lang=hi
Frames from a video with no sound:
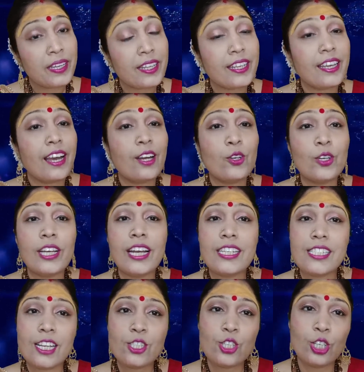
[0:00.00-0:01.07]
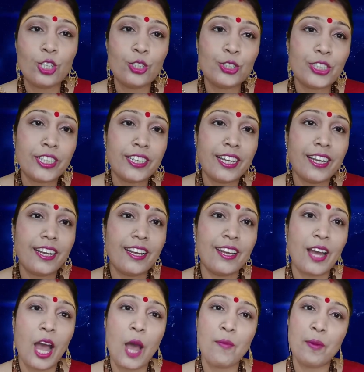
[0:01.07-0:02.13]
फिर क्या कोई ऐसा सोल्यूशन
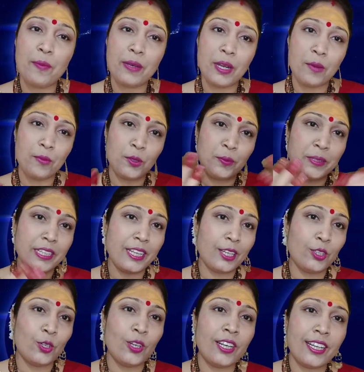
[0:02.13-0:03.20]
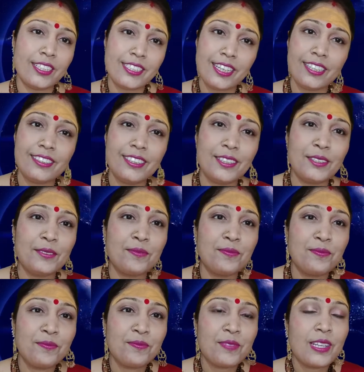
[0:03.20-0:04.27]
है आप अपना मुंह भी नहीं खोलना चाहती
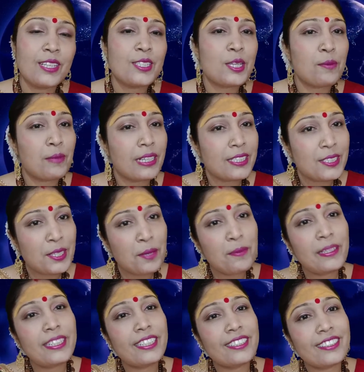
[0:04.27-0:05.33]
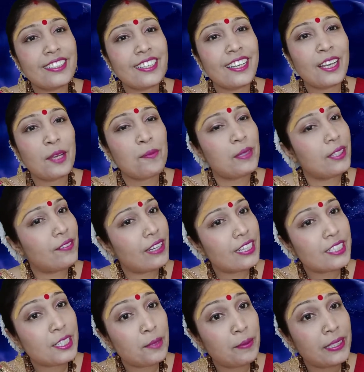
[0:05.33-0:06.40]
समाज से भी डरती हैं
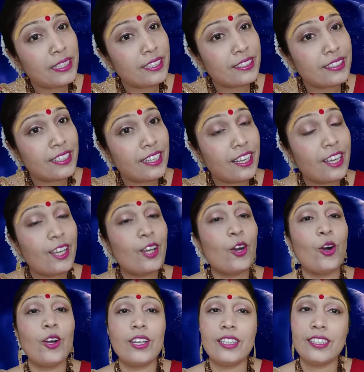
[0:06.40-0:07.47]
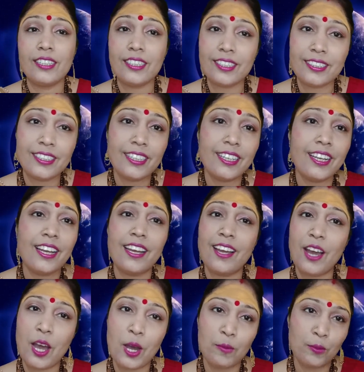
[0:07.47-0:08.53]
परिवार से भी डरती हैं और डरते हैं
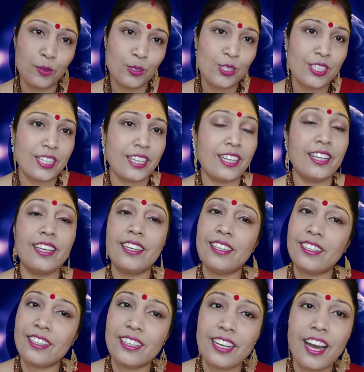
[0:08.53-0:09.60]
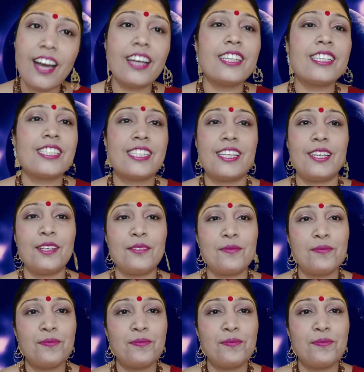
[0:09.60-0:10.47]
आप उसके इनकार से